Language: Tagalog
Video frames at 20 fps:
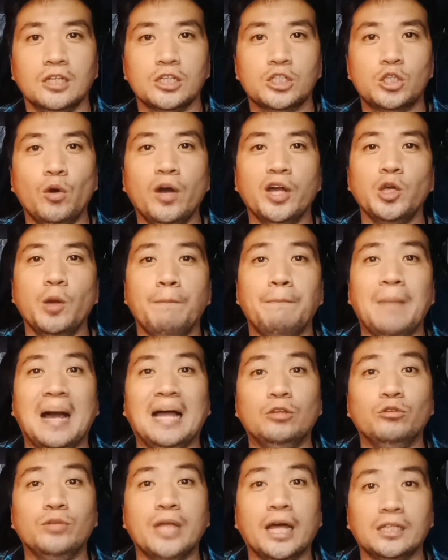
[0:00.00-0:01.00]
So ngayon,
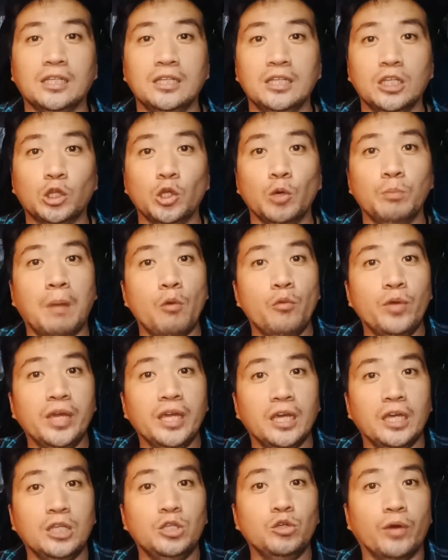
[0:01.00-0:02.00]
paano natin ito
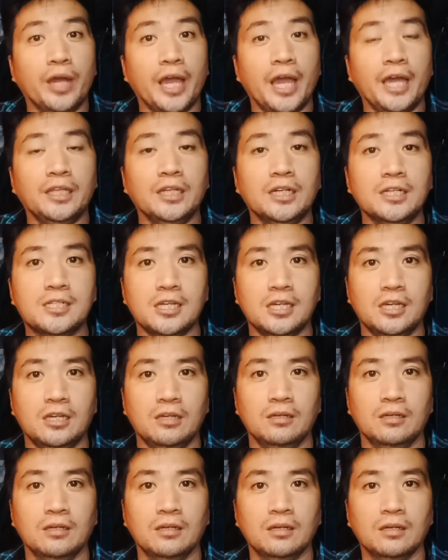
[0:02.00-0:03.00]
bawiin yung
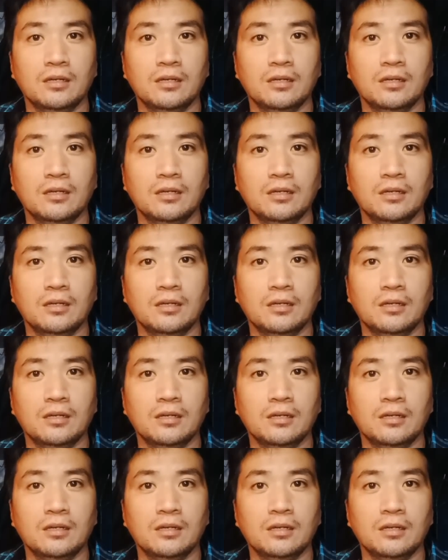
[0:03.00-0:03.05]
energy